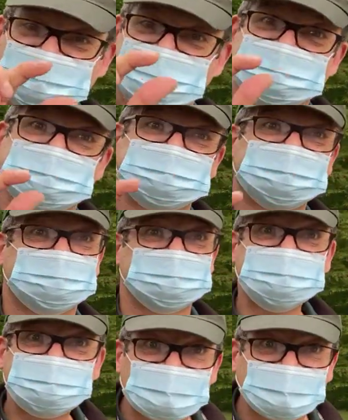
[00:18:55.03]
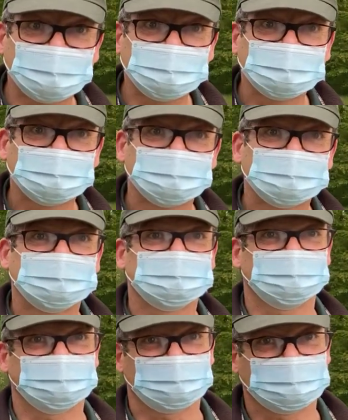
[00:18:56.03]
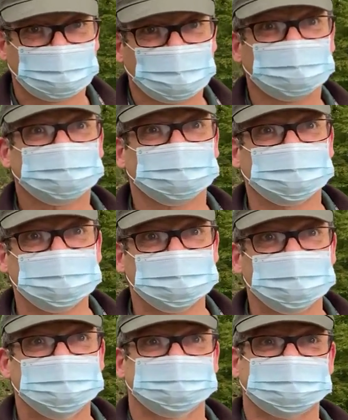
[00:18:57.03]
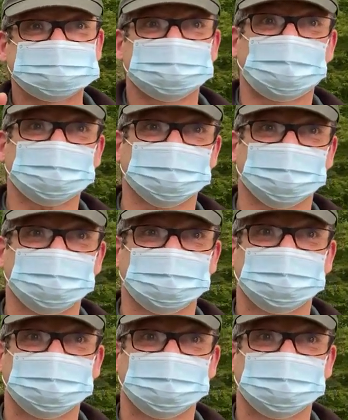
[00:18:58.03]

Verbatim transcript: des insectes différents dans oh, votre hôtel. Très important.